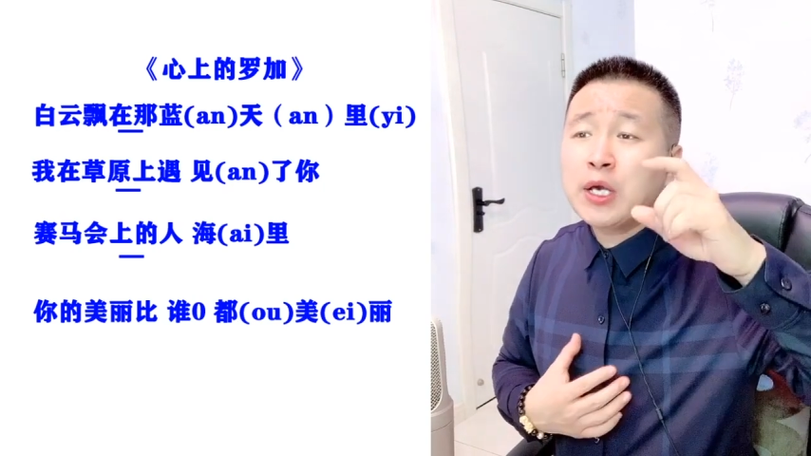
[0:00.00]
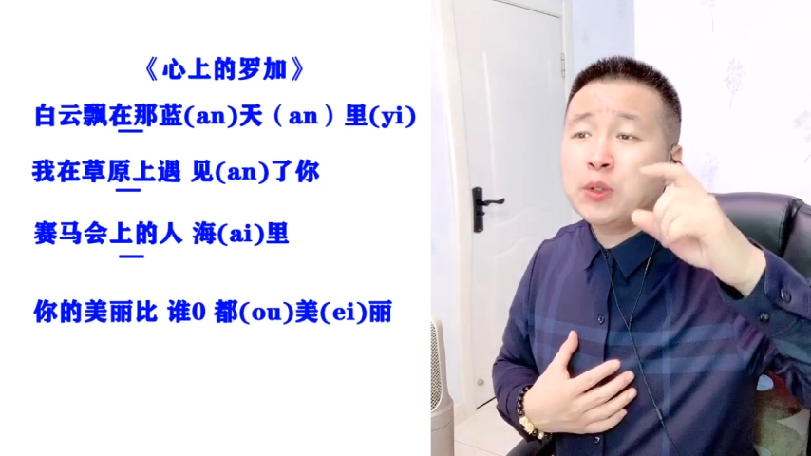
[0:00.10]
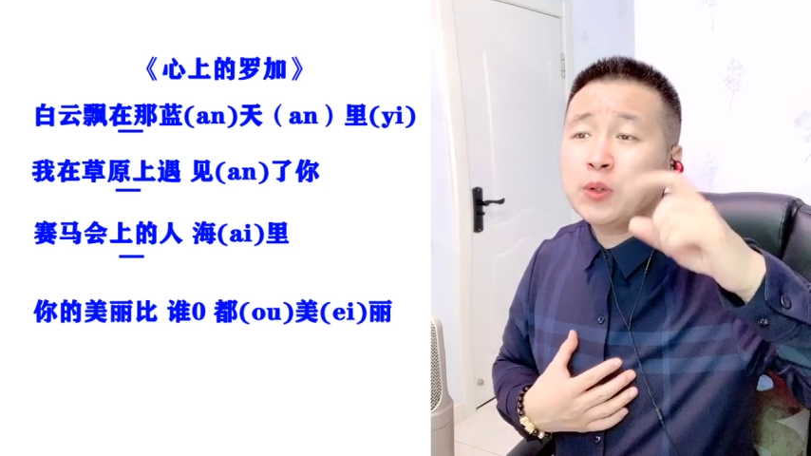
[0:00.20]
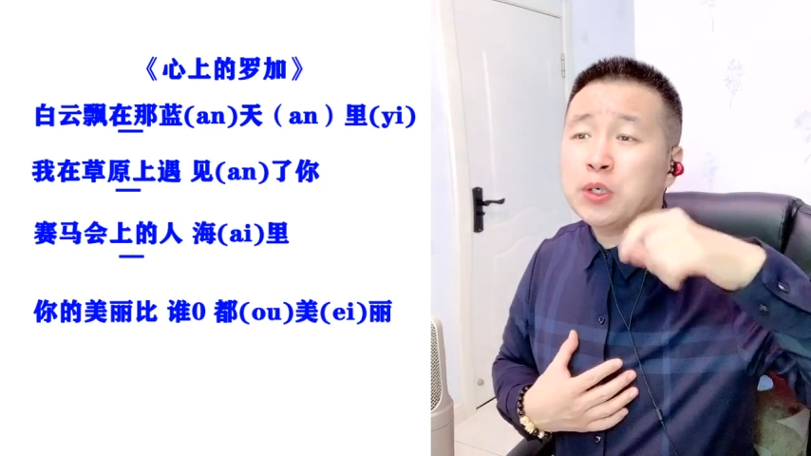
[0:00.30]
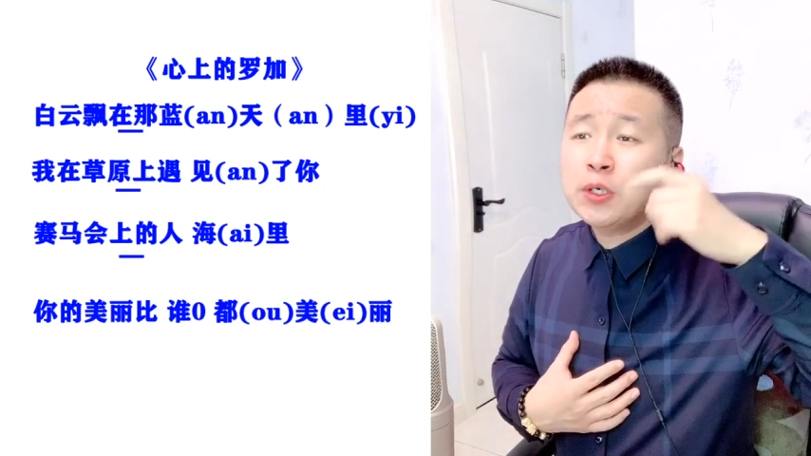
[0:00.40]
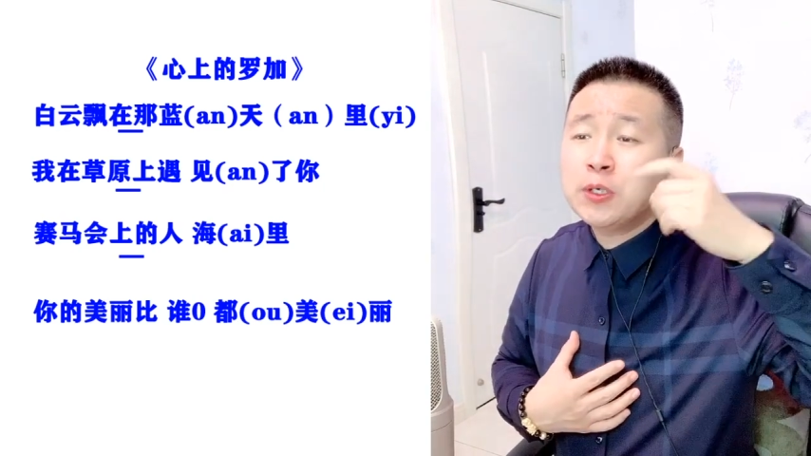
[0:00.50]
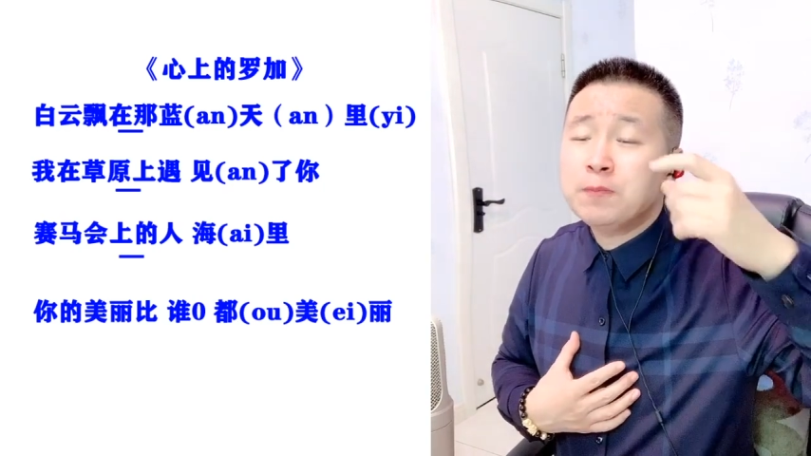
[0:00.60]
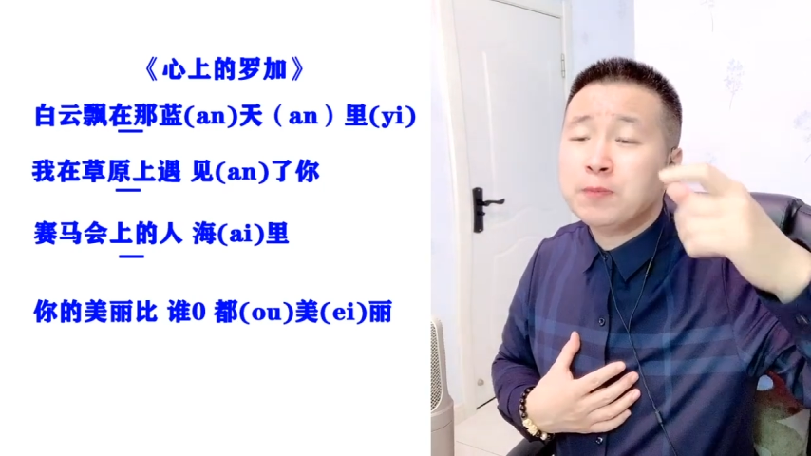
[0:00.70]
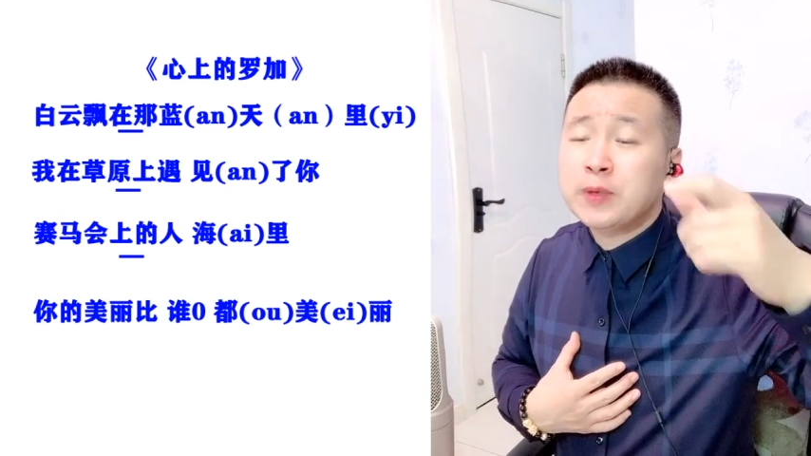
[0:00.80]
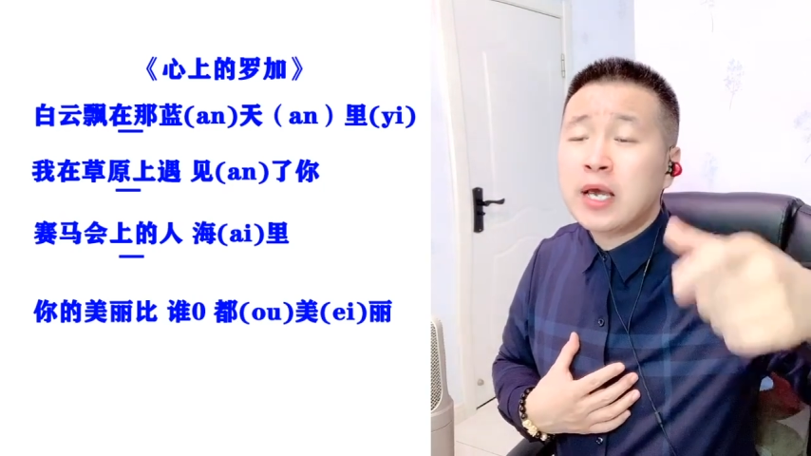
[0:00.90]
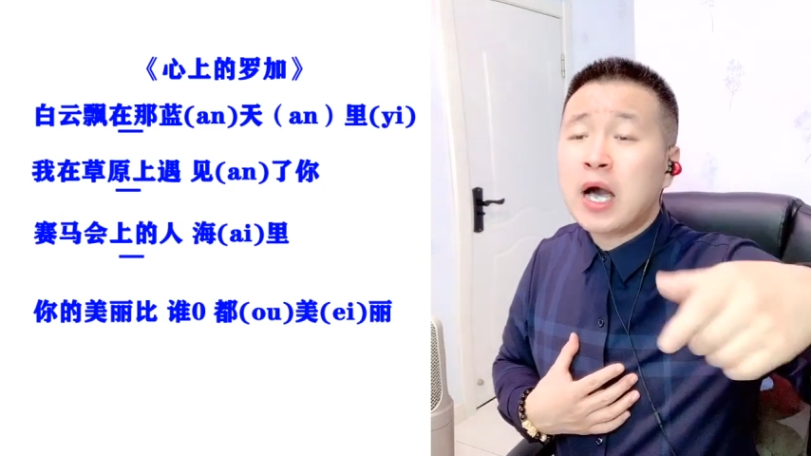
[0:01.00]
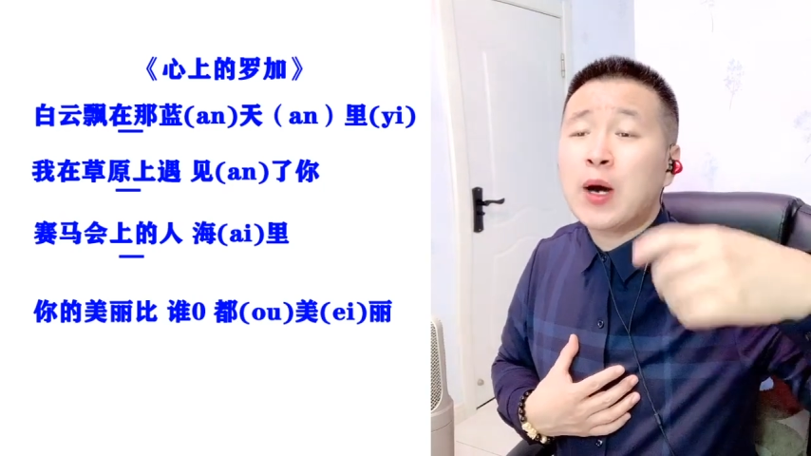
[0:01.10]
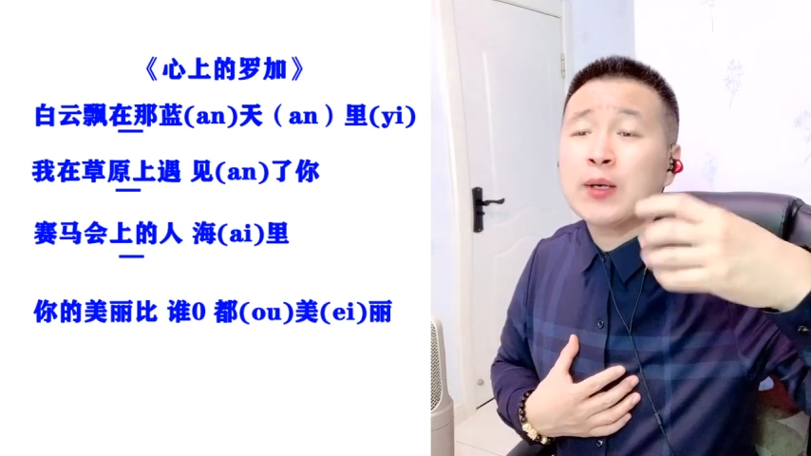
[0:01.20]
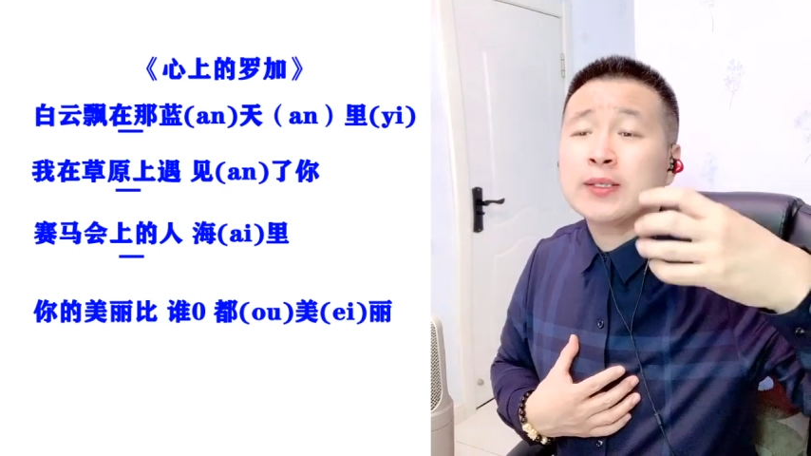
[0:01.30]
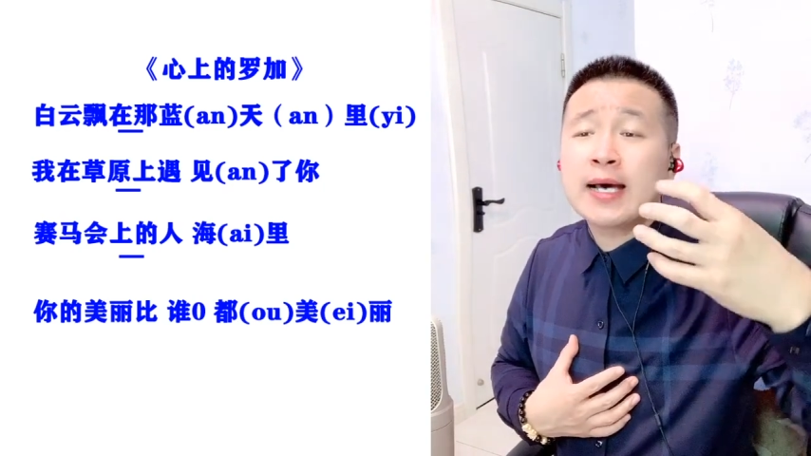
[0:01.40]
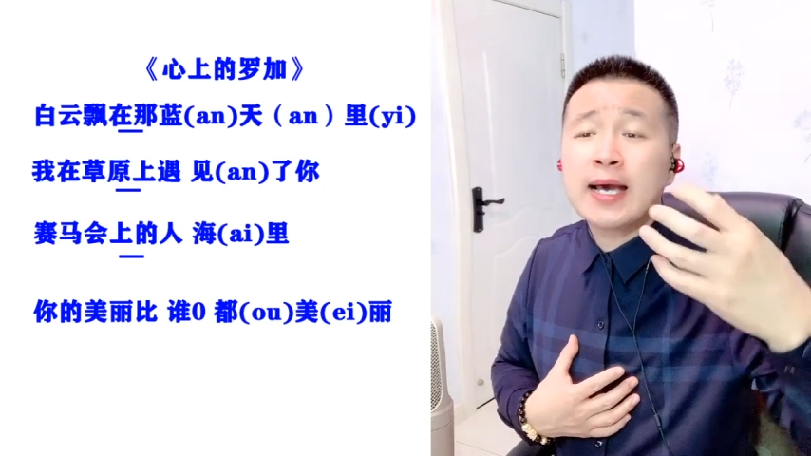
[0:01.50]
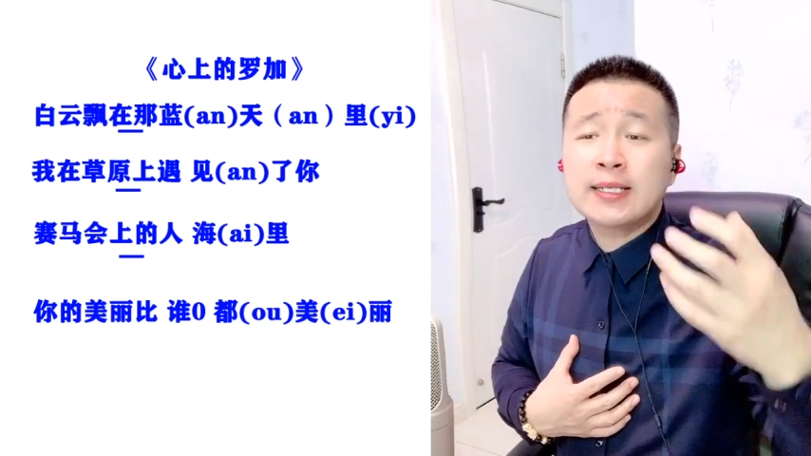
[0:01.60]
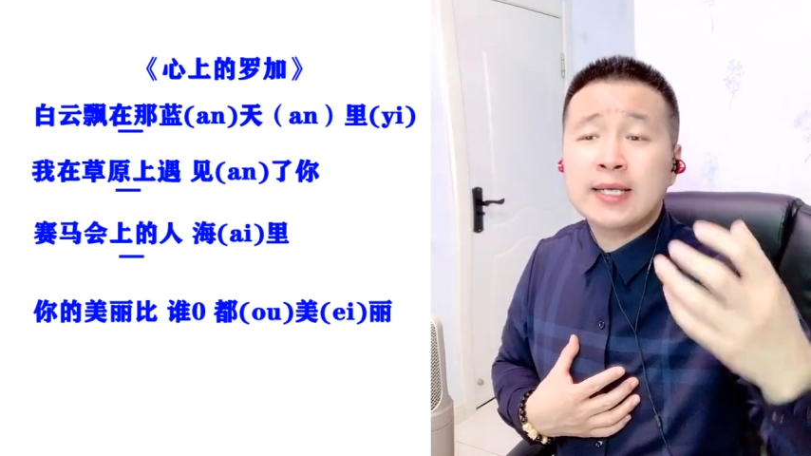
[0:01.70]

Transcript: 云飘在